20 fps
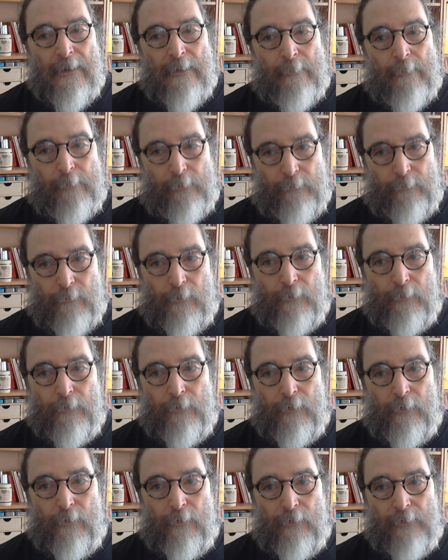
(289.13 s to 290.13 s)

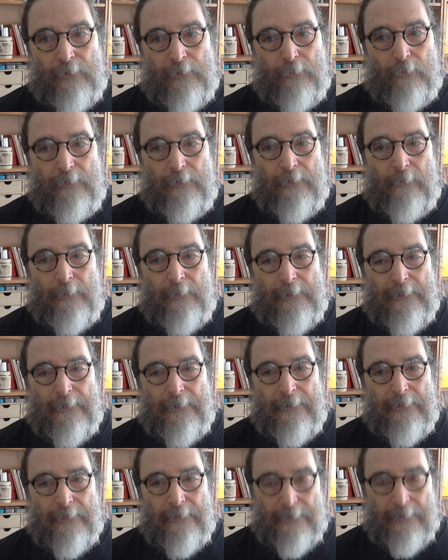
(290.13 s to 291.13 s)
profondo in tutti
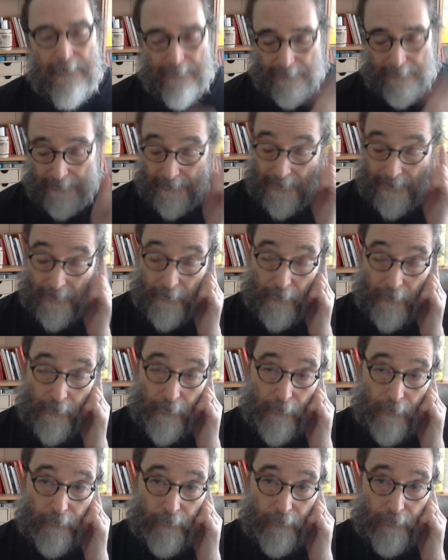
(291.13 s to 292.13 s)
quelli eh, che l'hanno
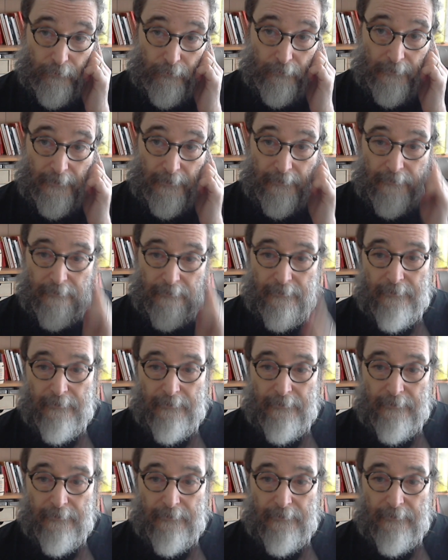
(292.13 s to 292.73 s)
conosciuta. Uh,